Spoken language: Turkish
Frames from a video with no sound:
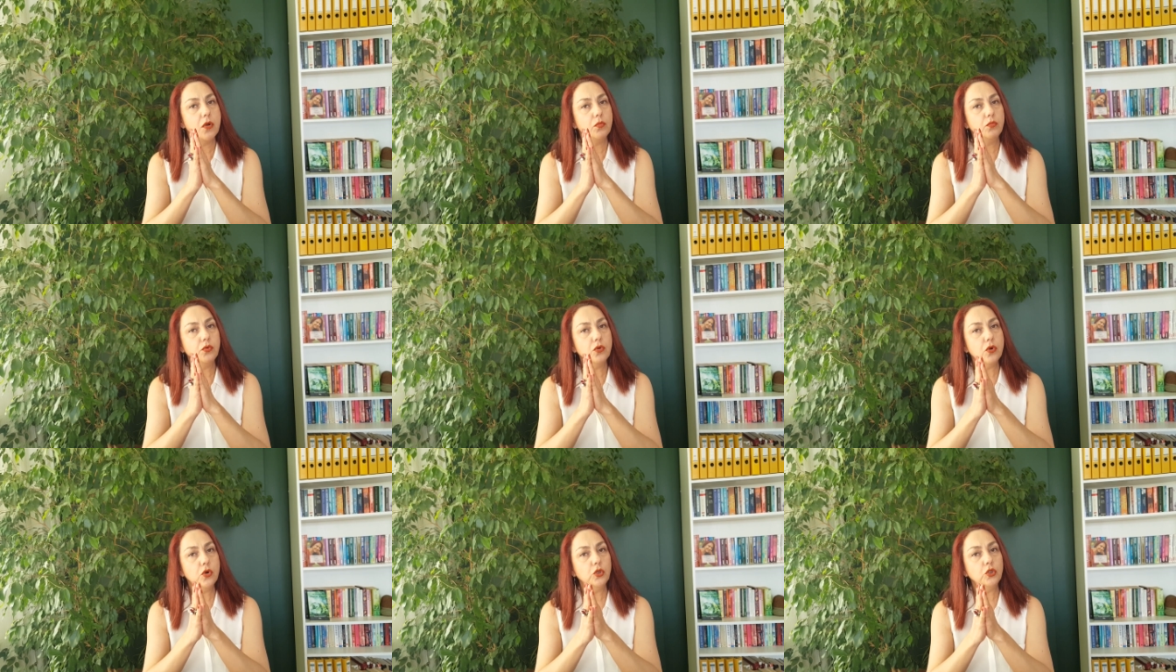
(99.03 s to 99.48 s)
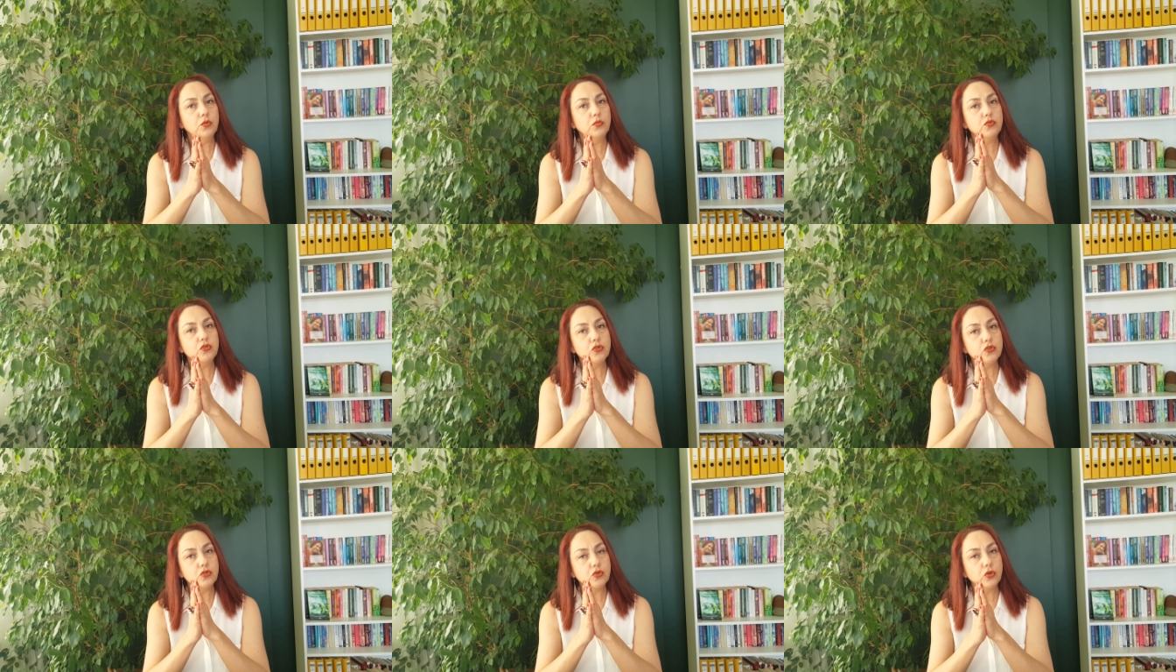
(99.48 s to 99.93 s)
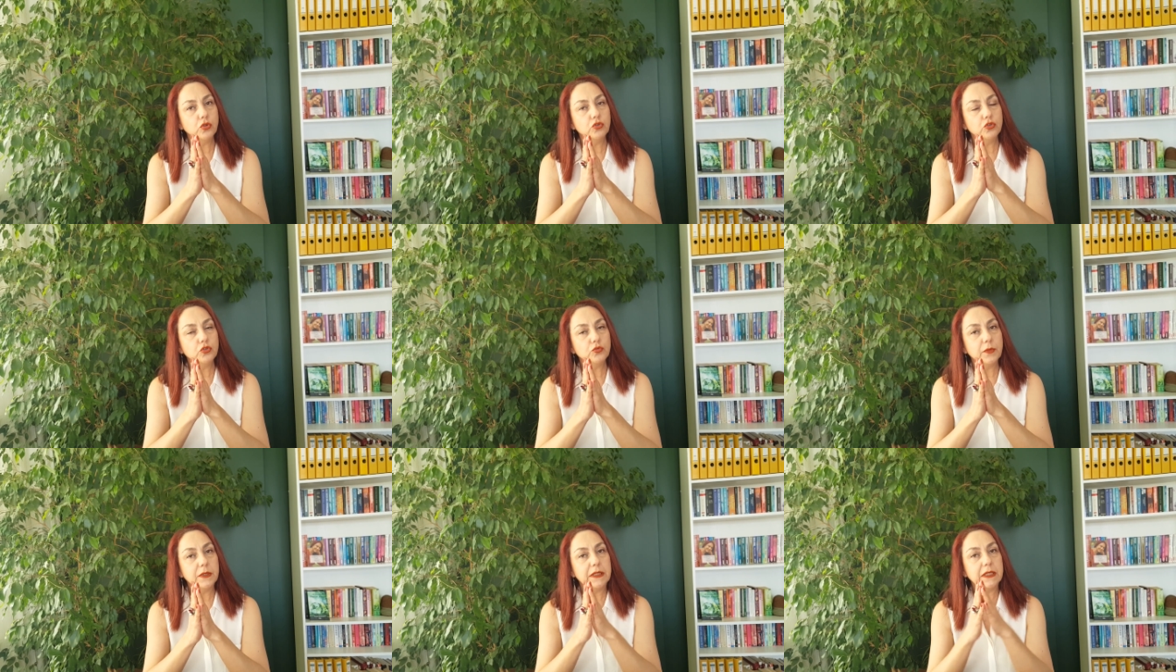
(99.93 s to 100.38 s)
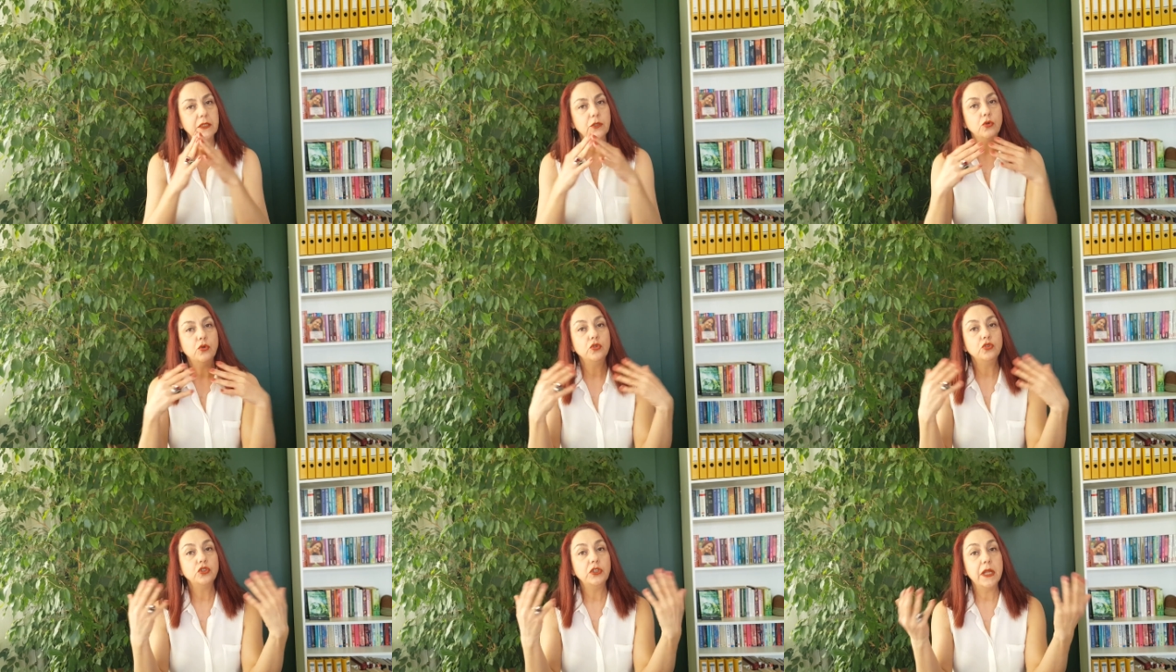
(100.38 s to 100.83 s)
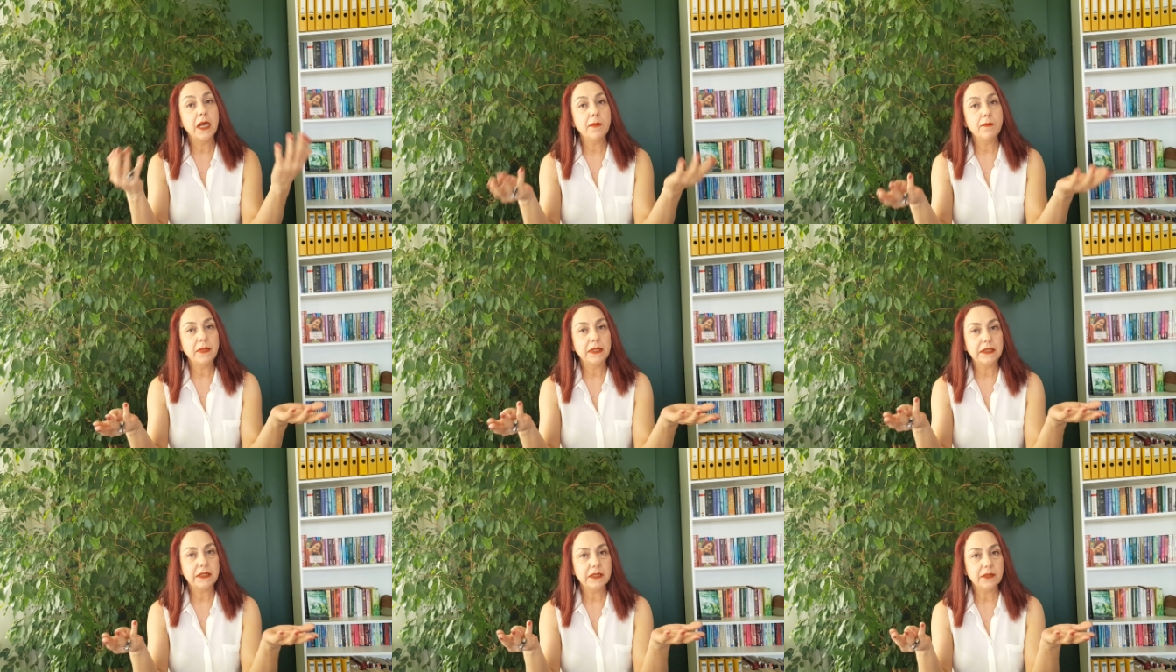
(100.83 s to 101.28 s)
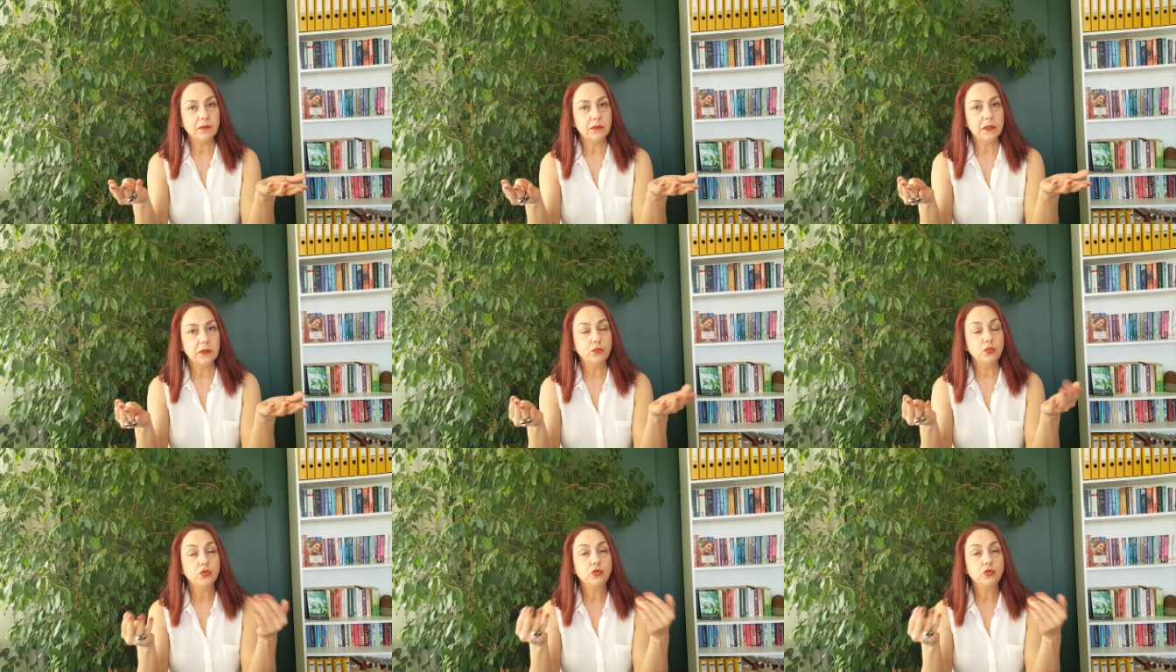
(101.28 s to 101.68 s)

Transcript: bu olumsuz konuşmadan hoşlanmadığımı,